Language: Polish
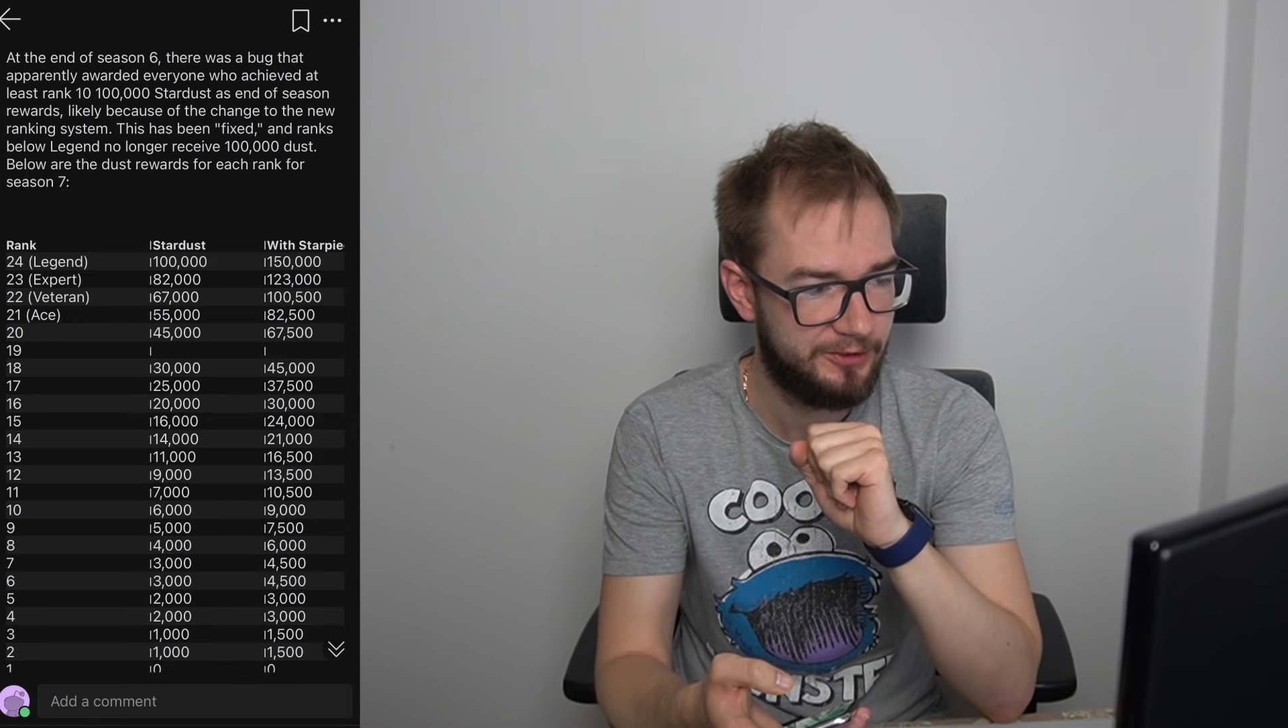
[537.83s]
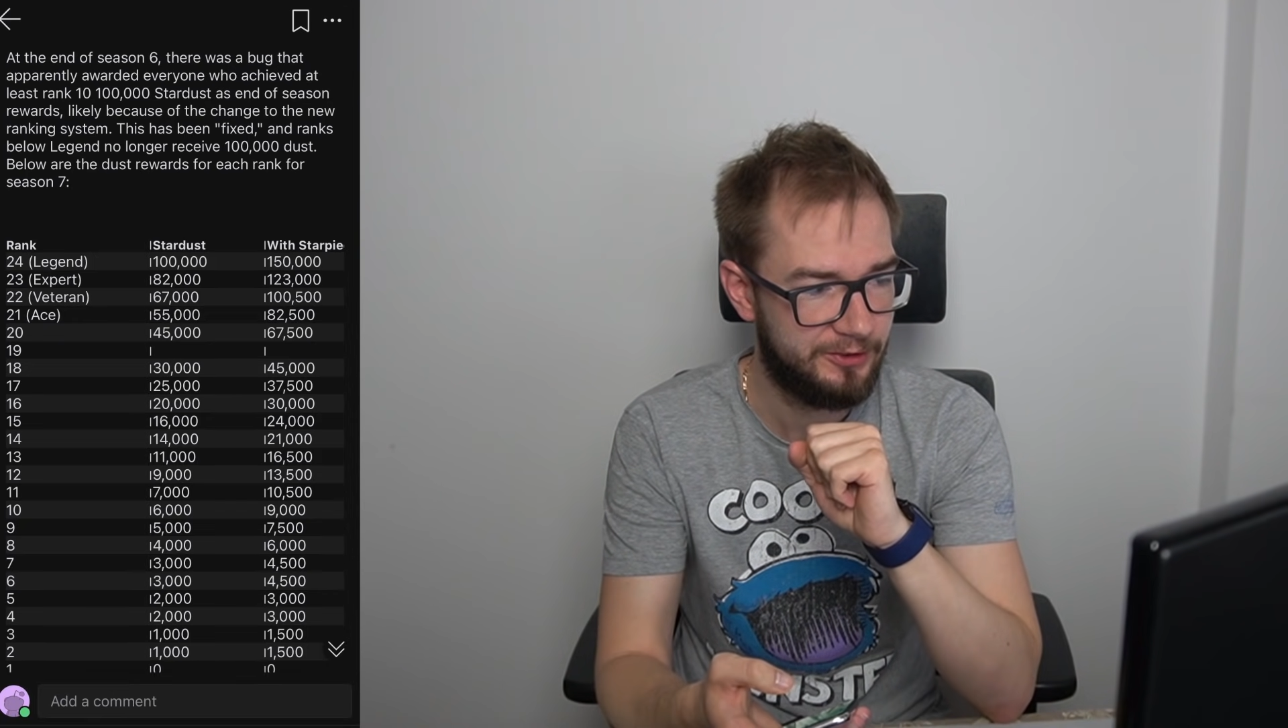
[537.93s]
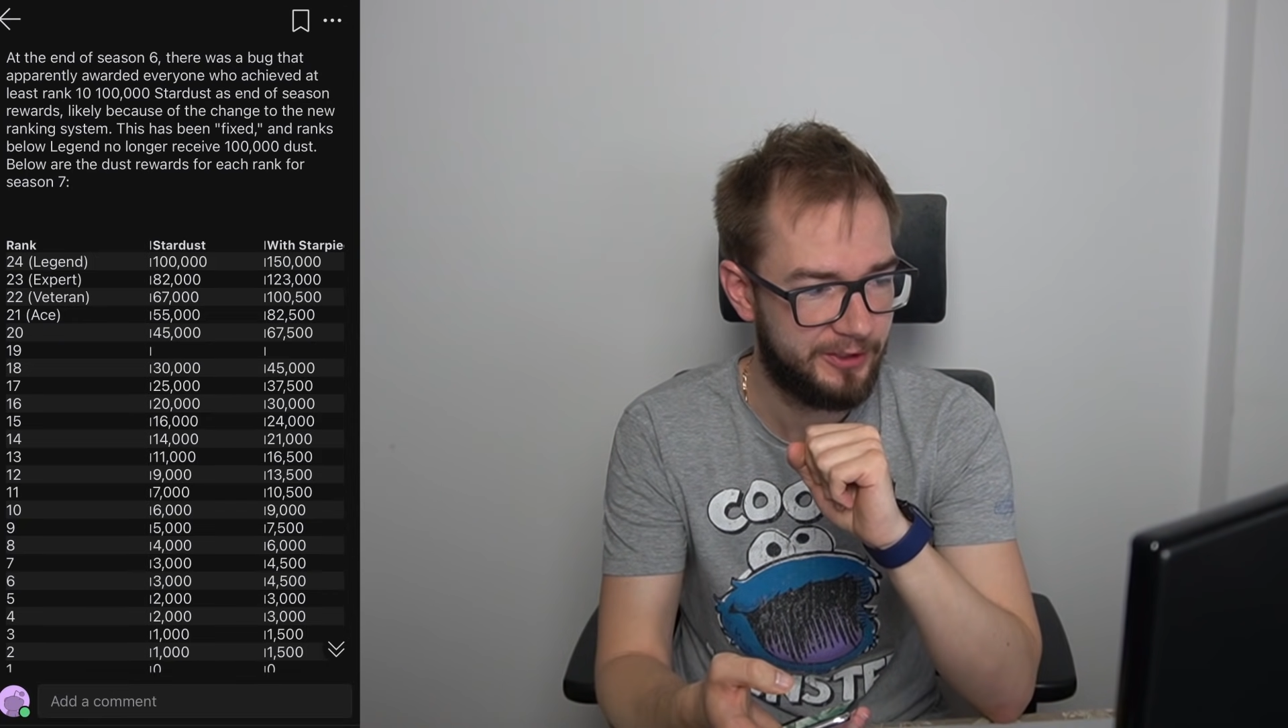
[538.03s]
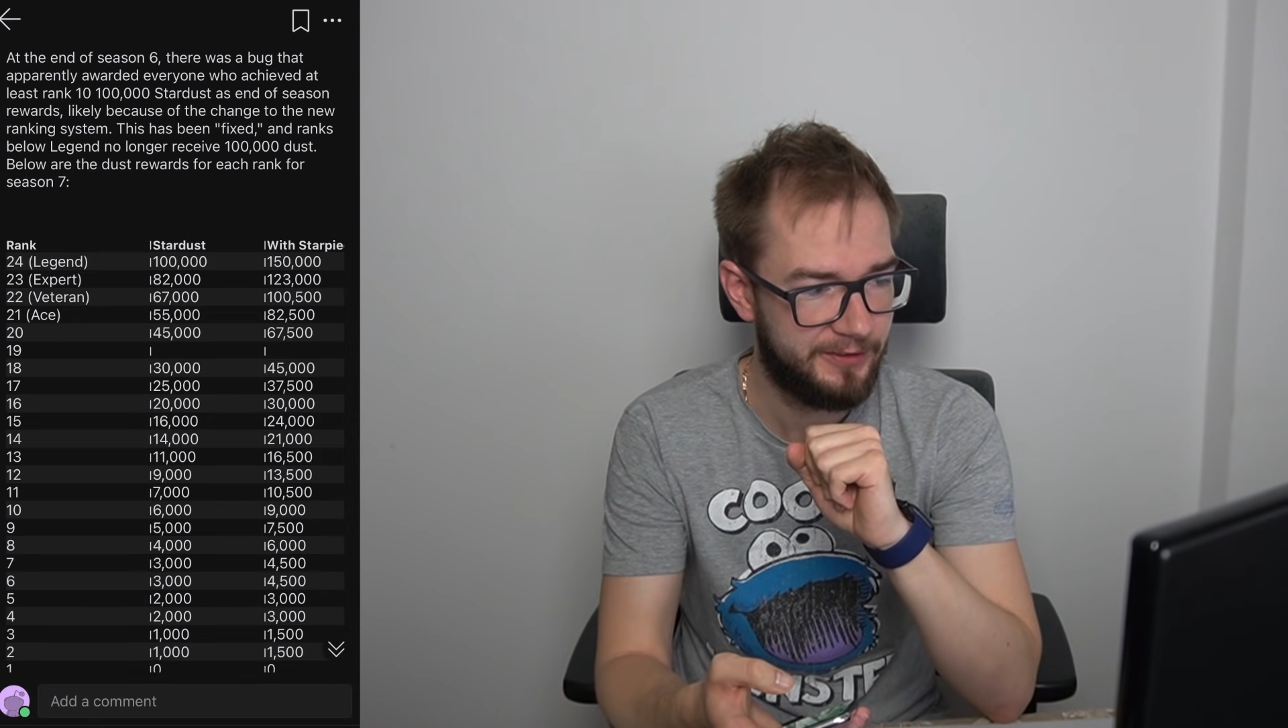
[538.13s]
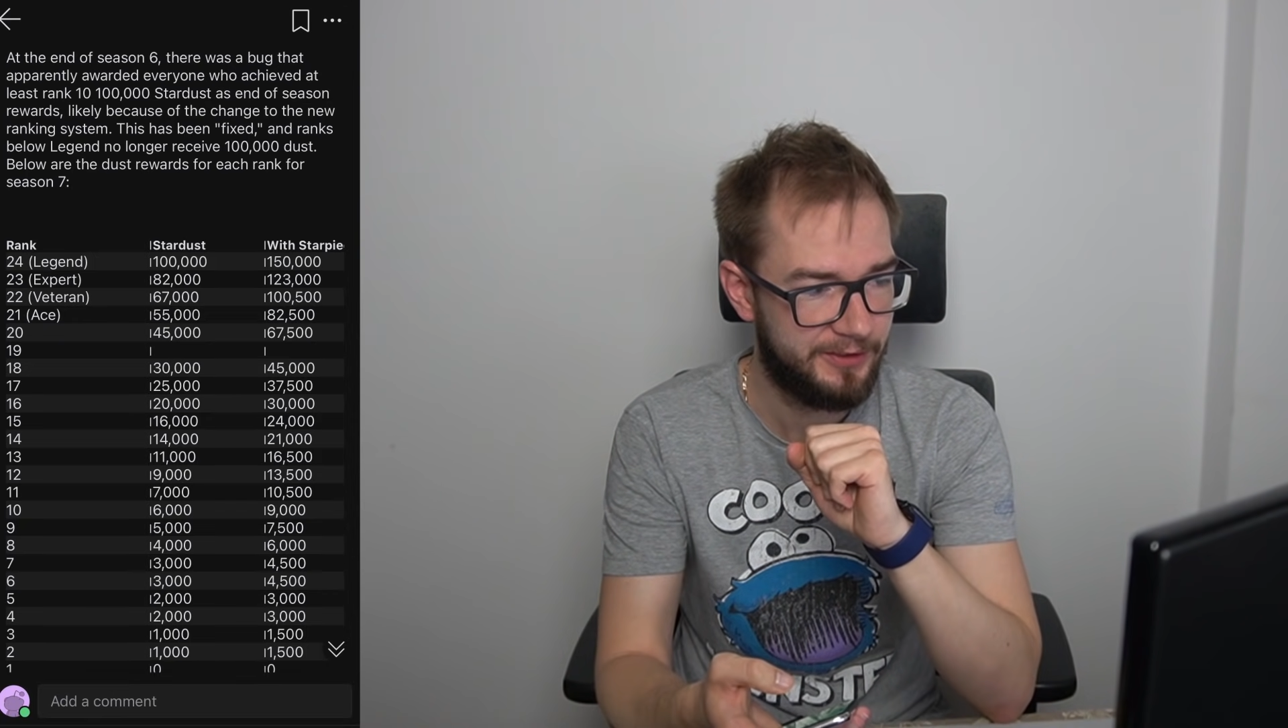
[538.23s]

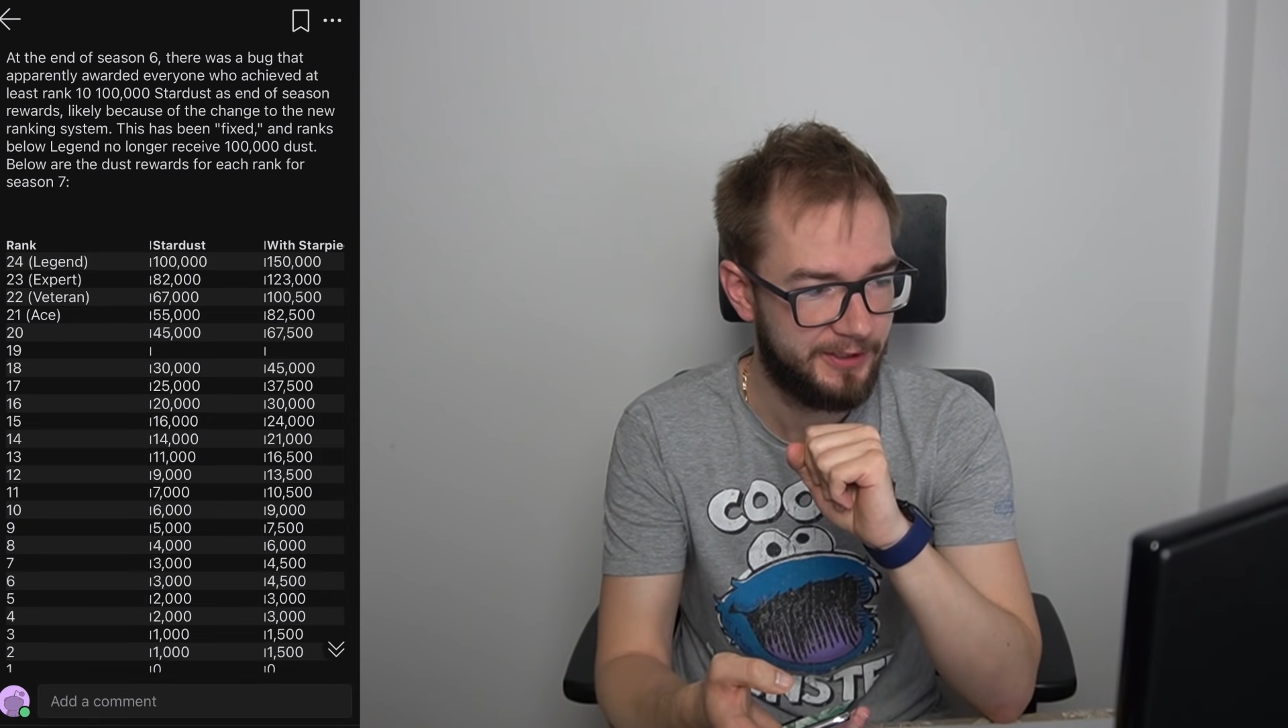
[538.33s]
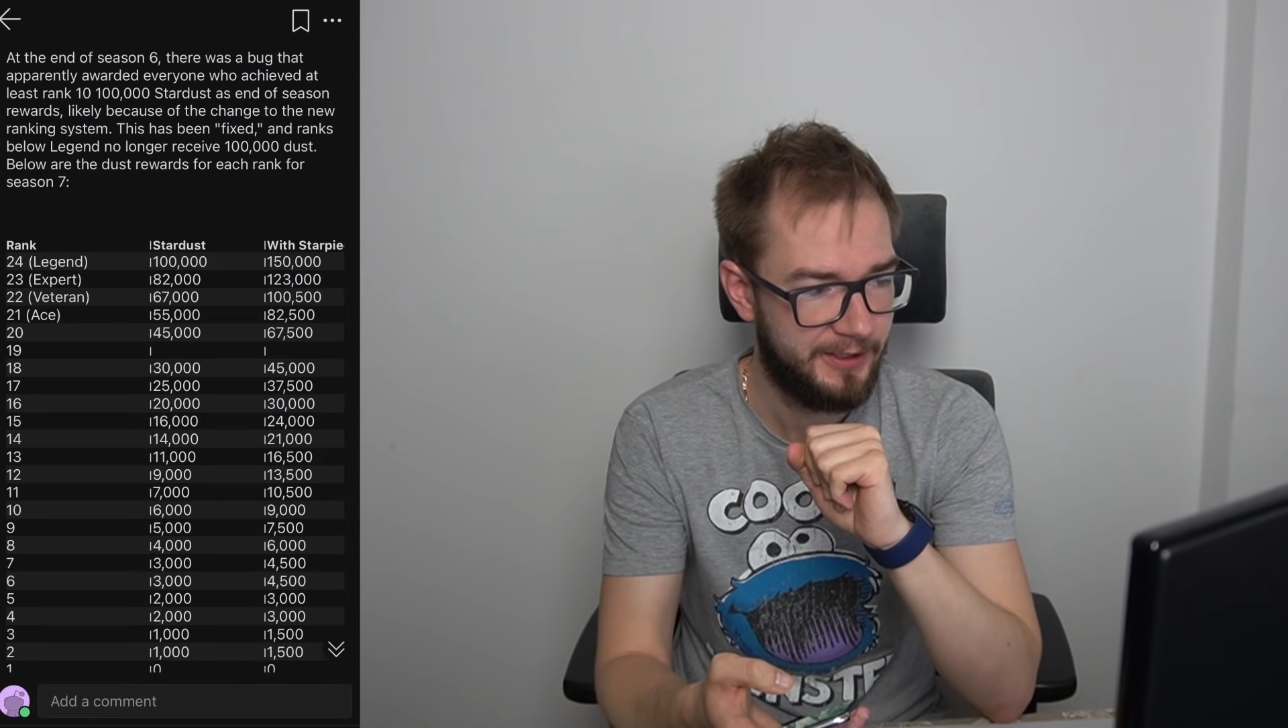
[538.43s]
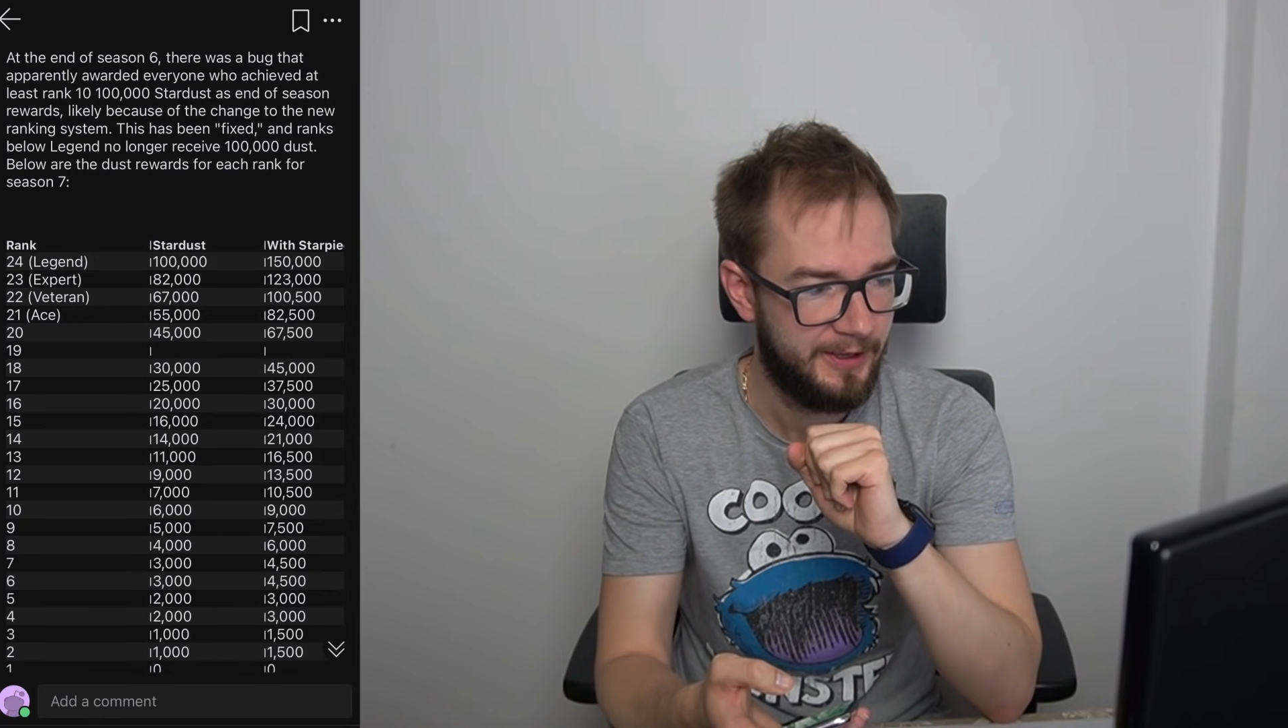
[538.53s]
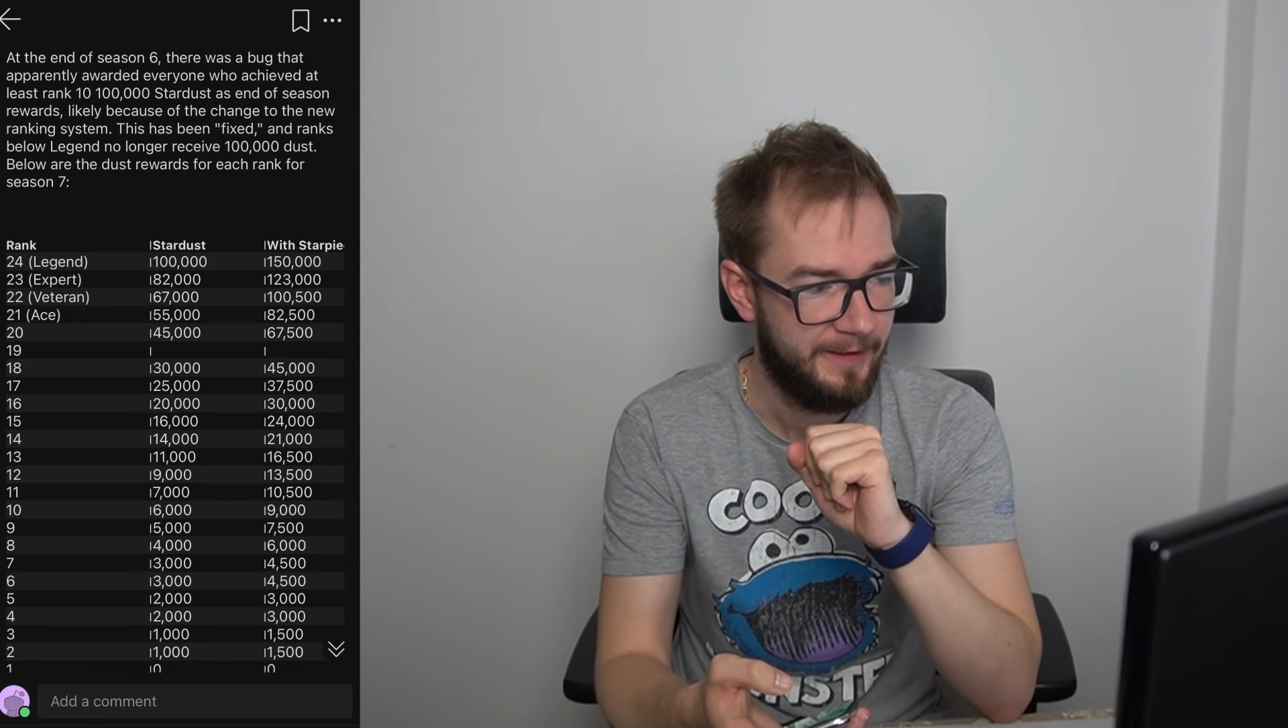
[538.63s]
tysięcy.